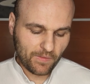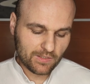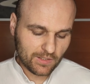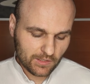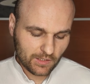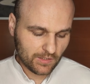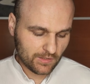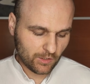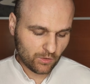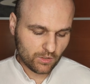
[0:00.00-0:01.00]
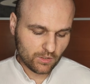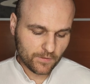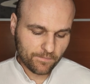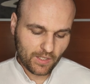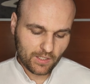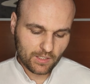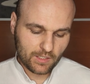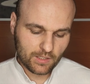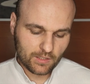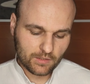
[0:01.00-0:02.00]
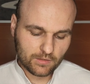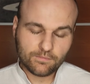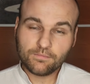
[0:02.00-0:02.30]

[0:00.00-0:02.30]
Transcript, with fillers: Z jednej strony... Yy,